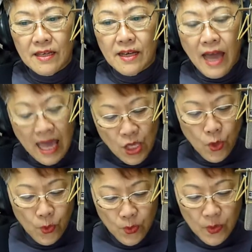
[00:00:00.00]
还
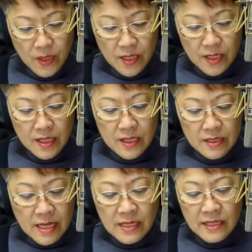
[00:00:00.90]
有
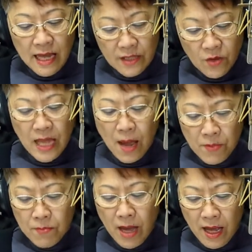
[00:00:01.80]
人想到他
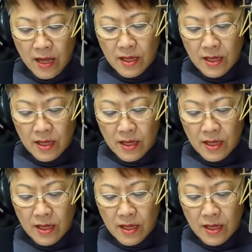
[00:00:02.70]
们吗？